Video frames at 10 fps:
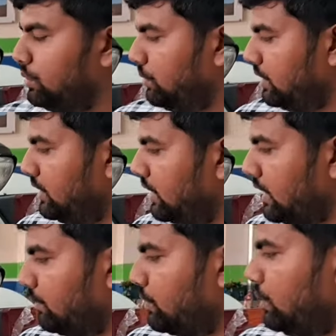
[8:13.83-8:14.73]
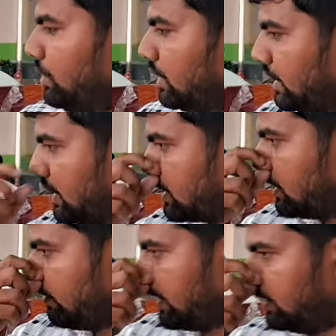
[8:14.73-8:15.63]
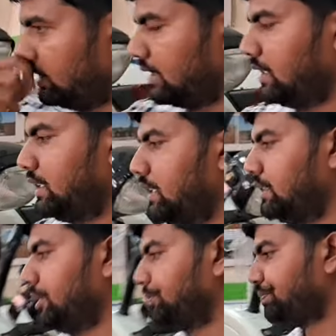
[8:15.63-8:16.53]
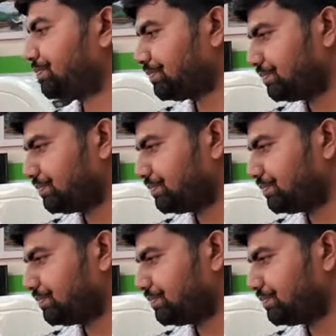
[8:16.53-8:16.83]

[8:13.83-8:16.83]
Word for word: तो ये आपको यहाँ से फ़ायदे निकल के आते हैं